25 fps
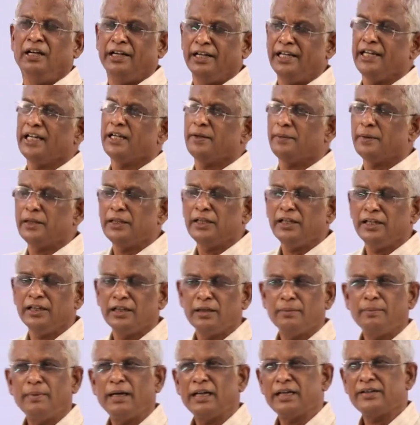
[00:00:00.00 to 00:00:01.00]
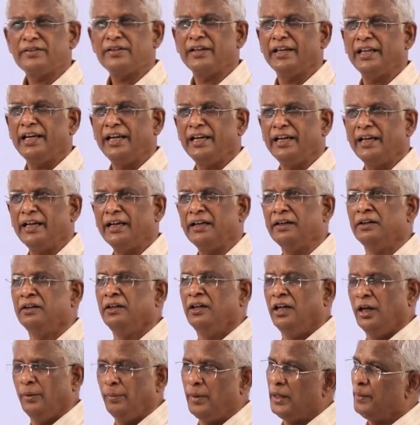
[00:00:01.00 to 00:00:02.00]
நீங்கள் வந்து இந்த மாதிரி செய்கிறீங்க
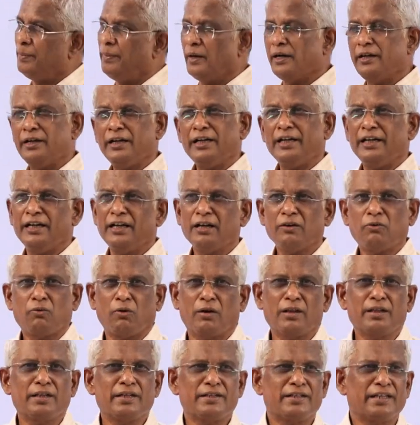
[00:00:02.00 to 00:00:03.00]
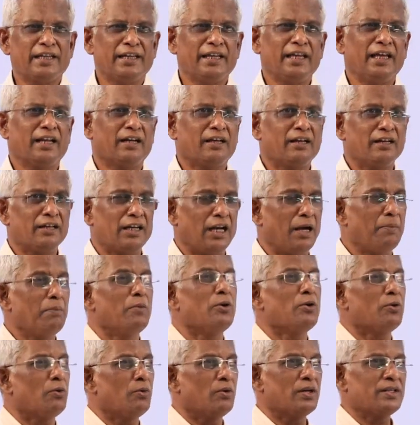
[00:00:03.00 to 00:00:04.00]
இப்படி பண்ணினீங்கன்னா குழந்தை சரியாக இருக்கா
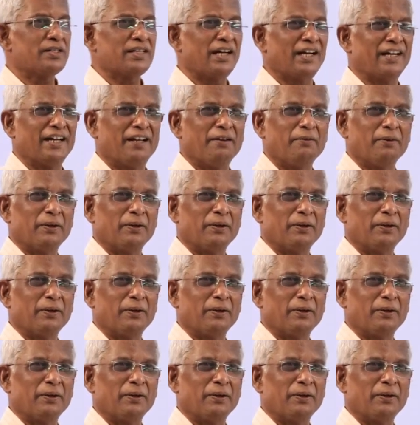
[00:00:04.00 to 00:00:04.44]
நம்மளுக்குள்ளே சண்டை